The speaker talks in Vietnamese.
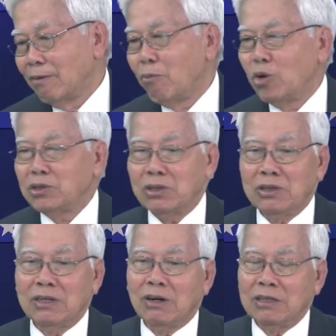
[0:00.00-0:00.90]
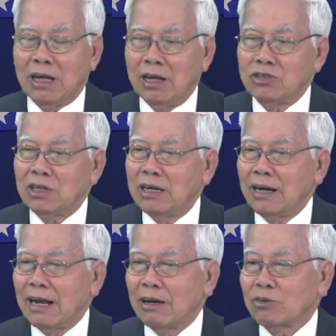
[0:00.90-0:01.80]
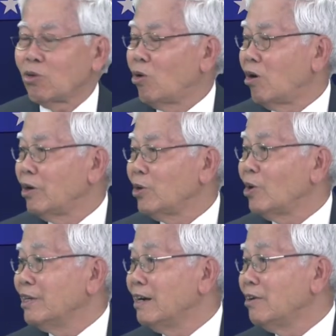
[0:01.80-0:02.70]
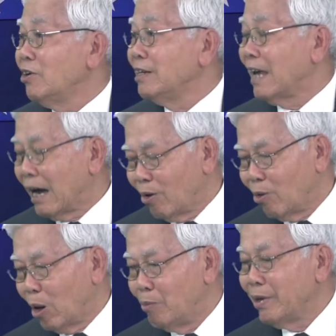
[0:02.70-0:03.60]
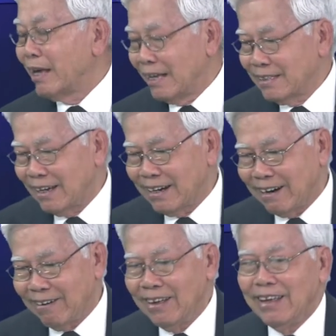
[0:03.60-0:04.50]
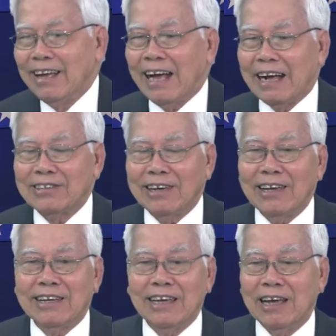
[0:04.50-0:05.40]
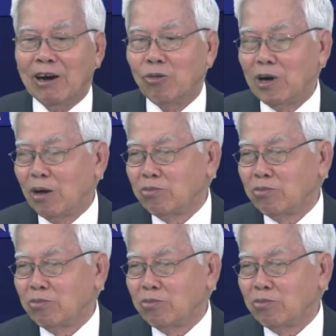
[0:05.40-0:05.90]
môi trường vệ sinh là co do những người giàu họ mới nghĩ tới cái đó hạn chế khí hậu ờ, ờ,